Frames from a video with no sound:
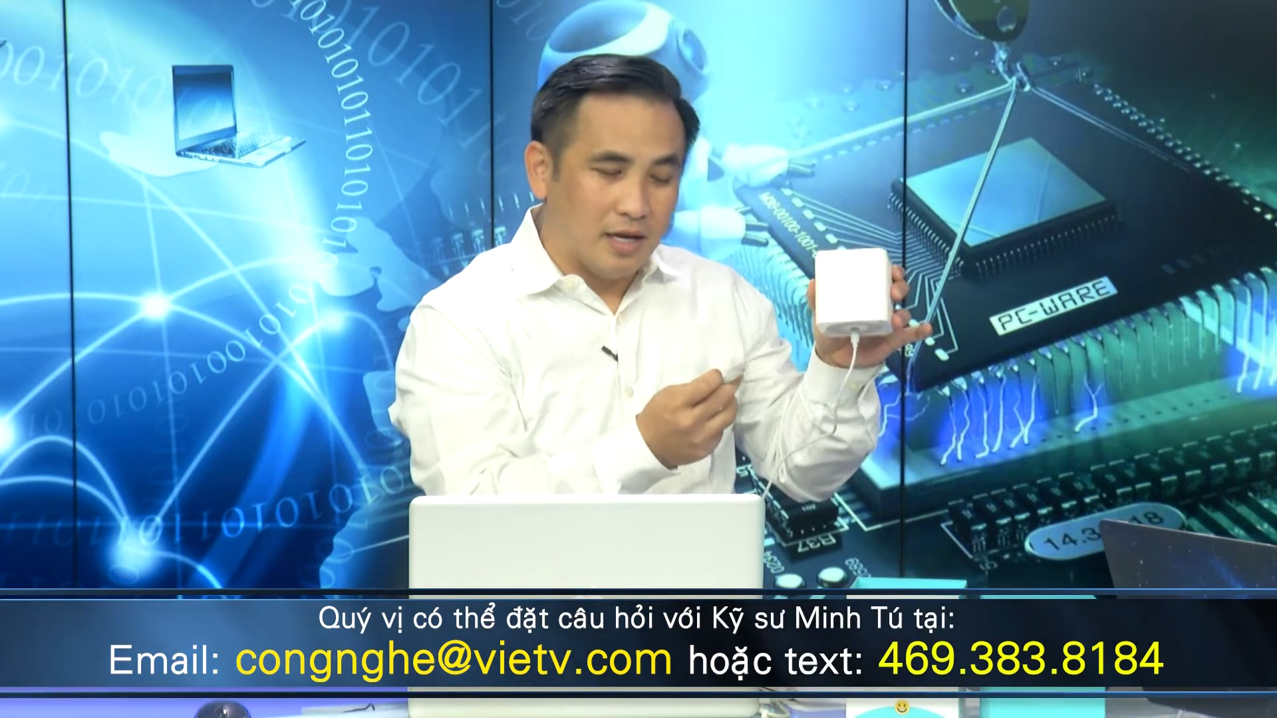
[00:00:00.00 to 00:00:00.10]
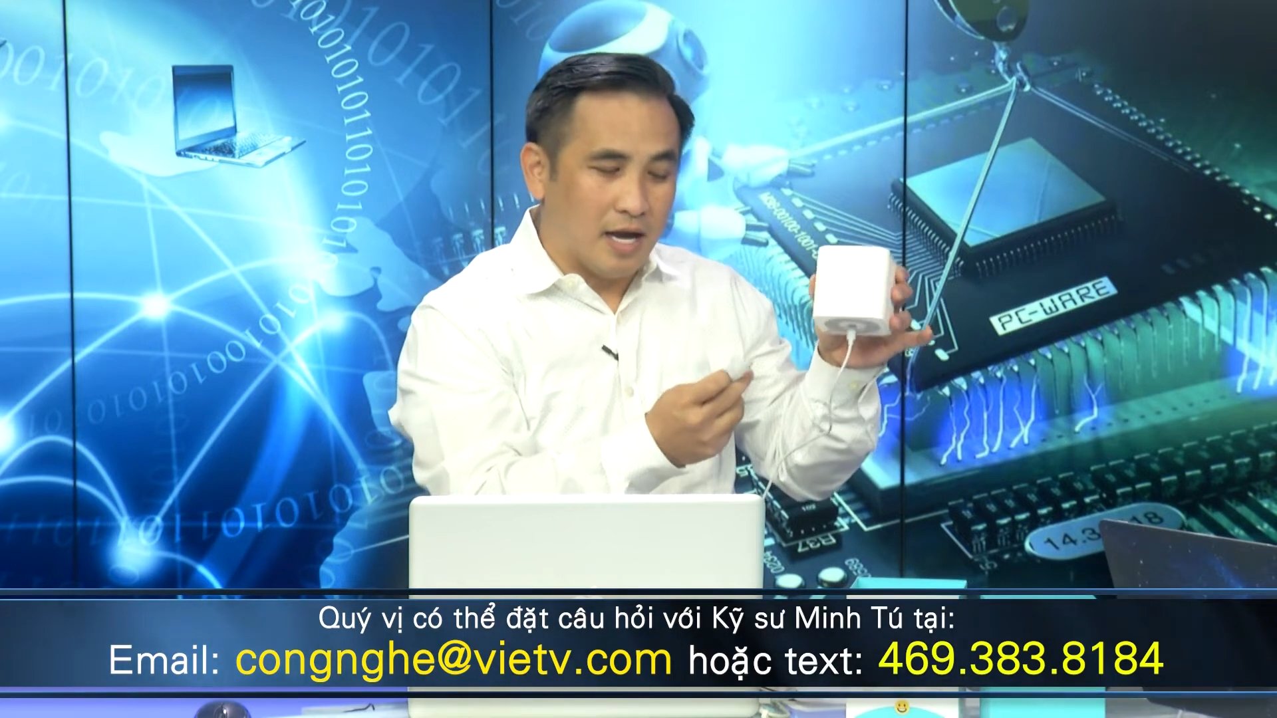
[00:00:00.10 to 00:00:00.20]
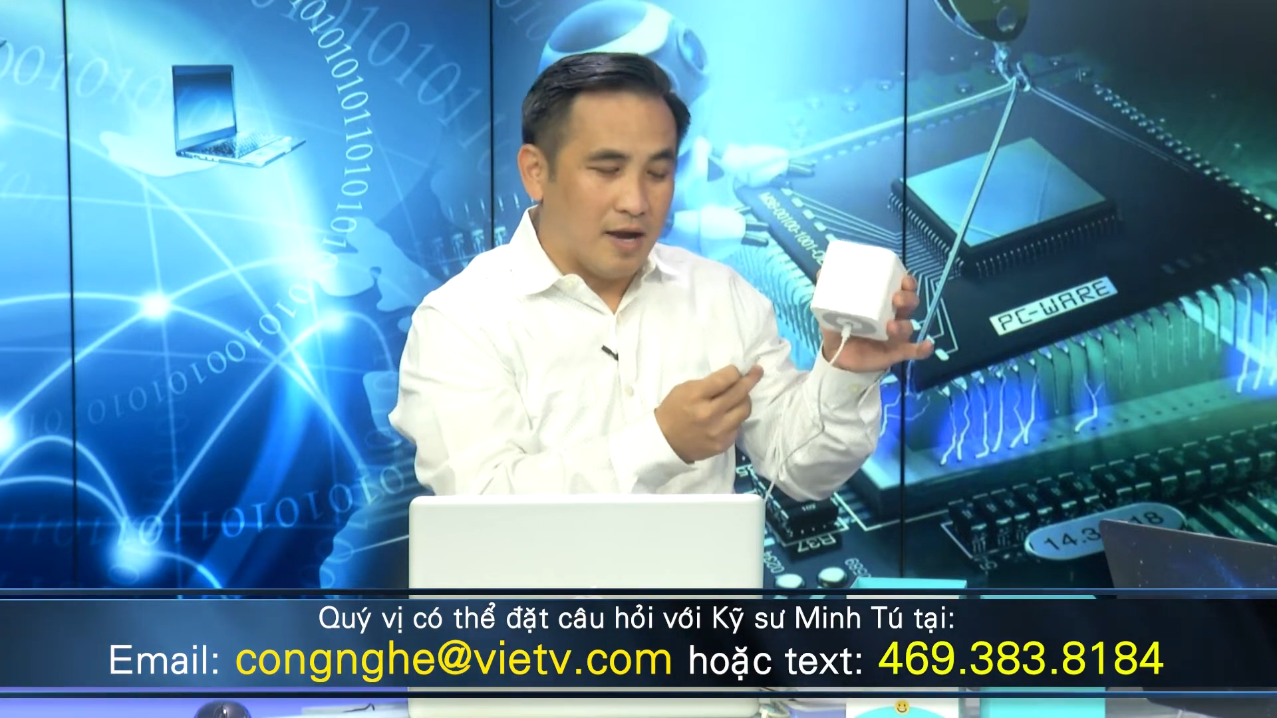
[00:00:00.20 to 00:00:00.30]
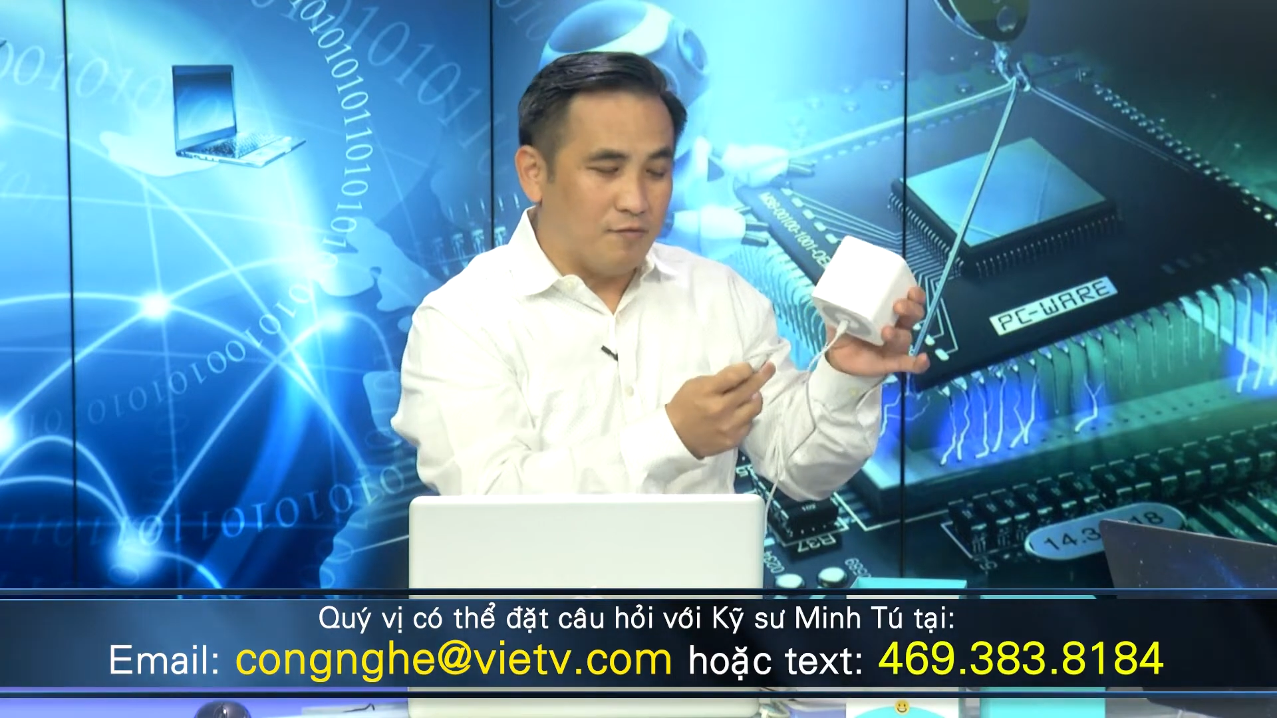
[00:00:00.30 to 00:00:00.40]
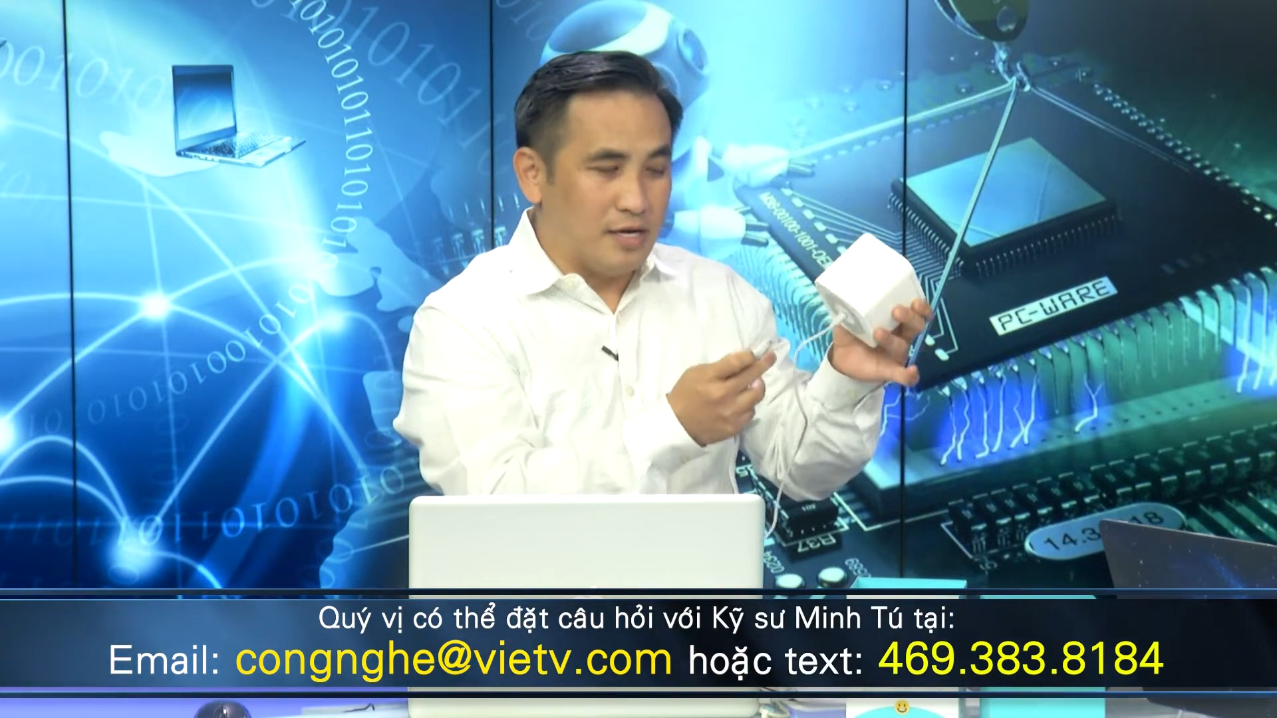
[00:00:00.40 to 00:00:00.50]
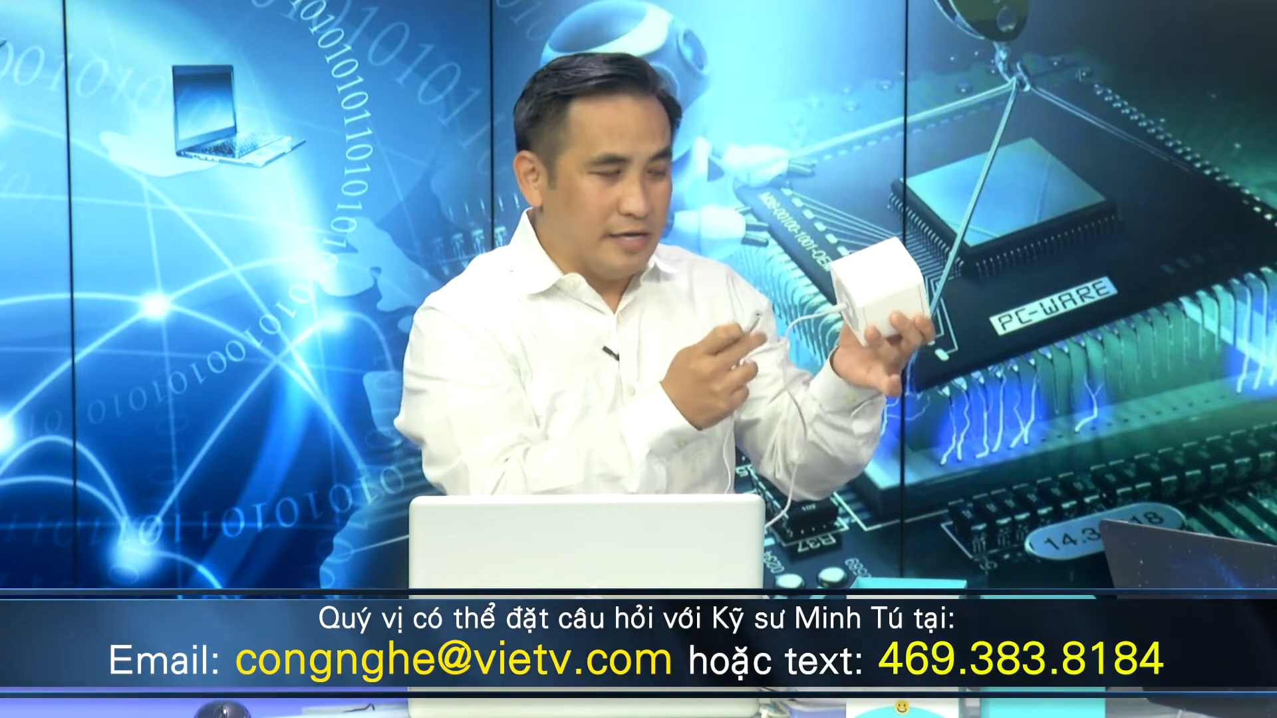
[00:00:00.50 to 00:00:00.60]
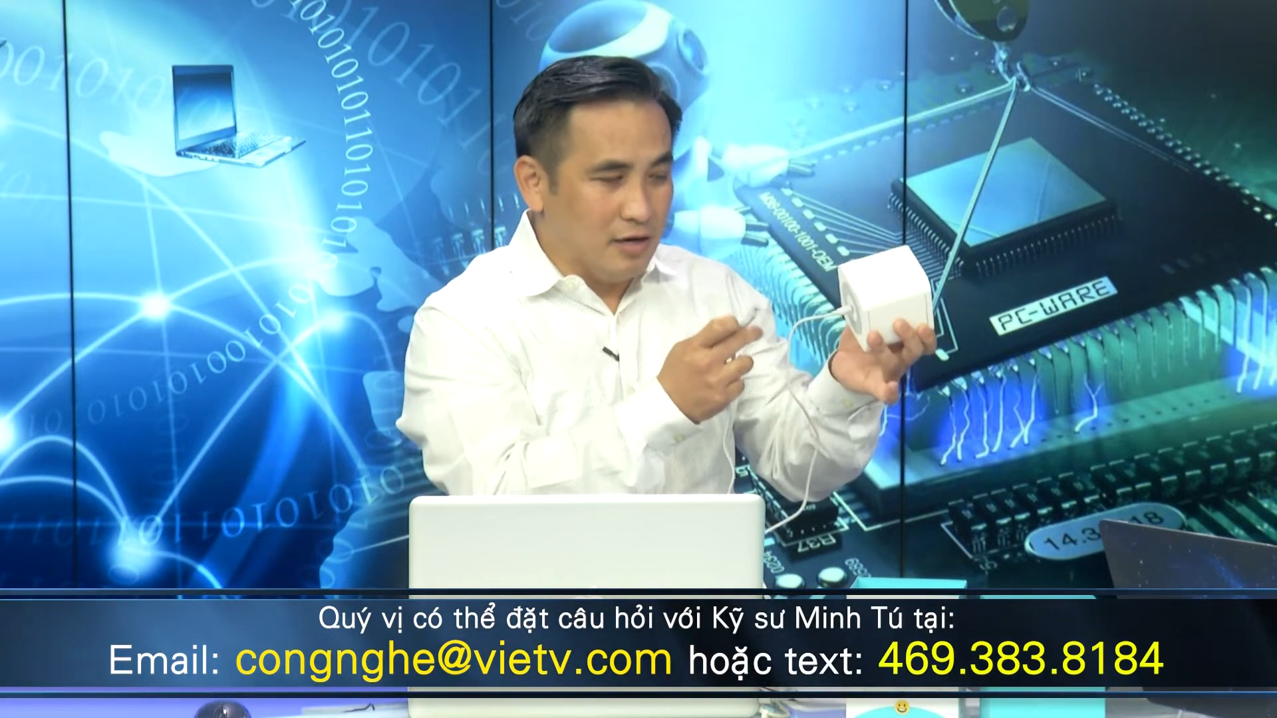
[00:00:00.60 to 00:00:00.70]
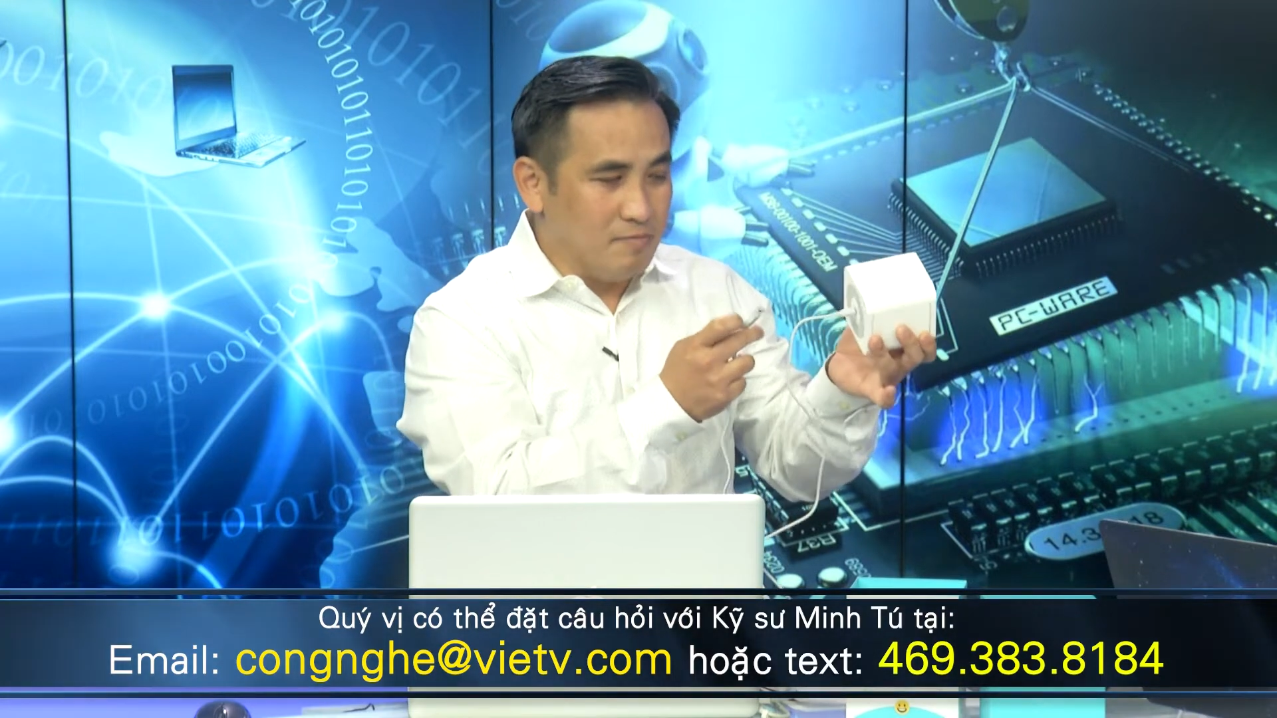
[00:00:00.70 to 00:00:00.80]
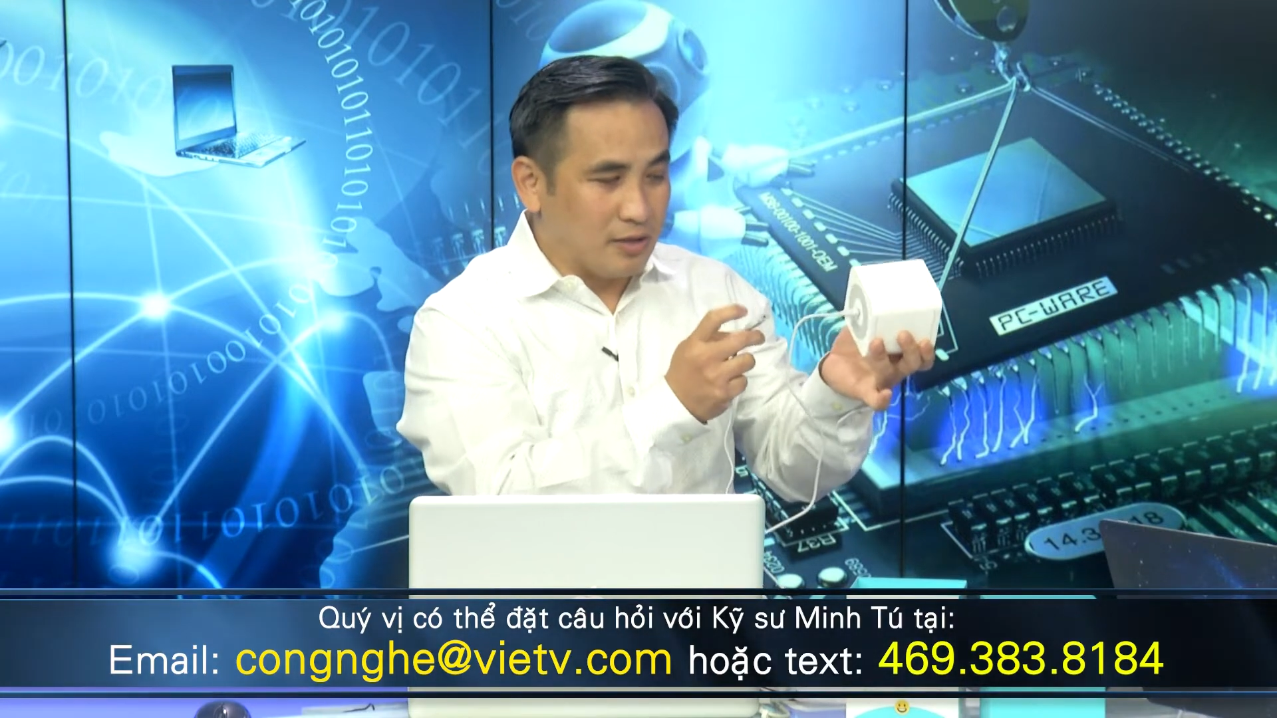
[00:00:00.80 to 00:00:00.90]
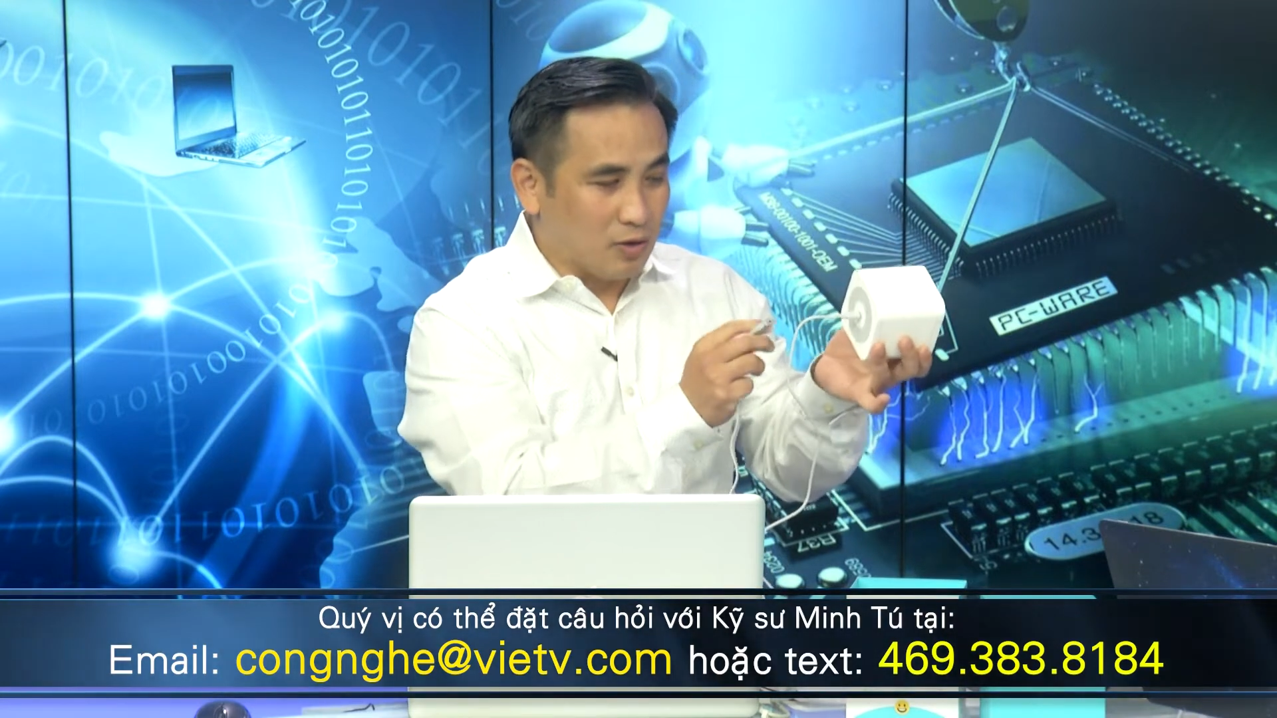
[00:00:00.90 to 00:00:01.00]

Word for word: à, và nếu mà